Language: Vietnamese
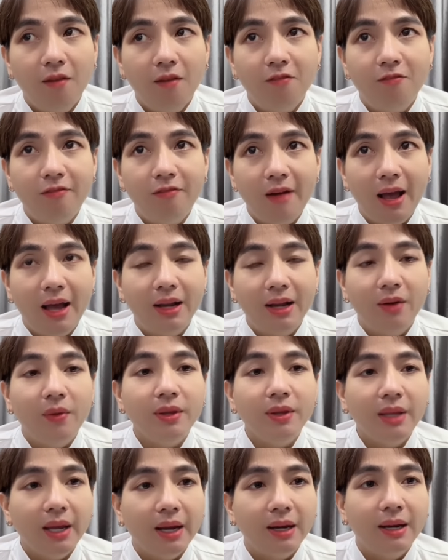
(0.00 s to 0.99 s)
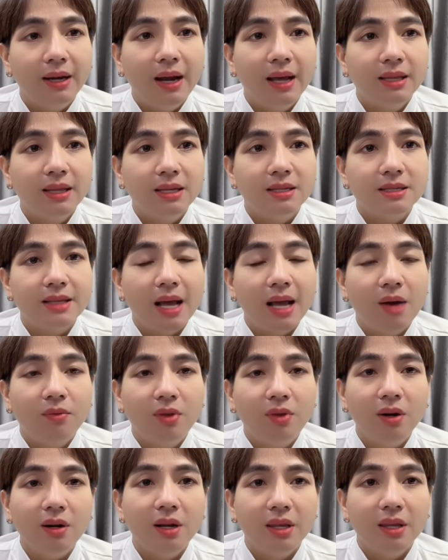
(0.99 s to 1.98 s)
và nói thiệt ra thì sau
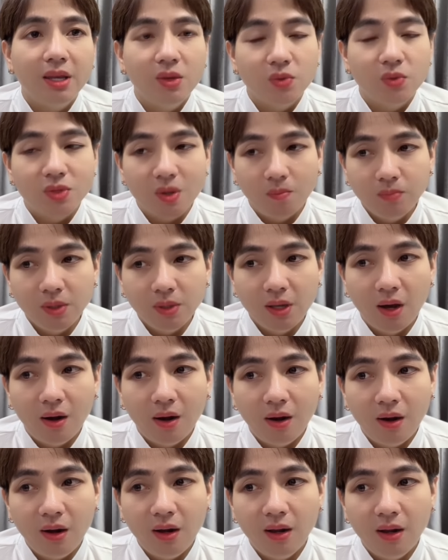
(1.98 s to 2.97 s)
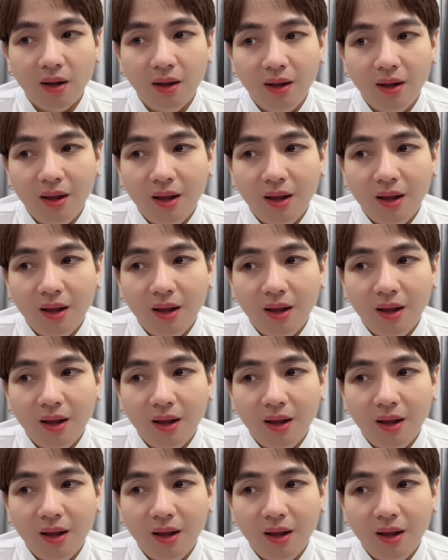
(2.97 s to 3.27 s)
rất là nhiều sóng gió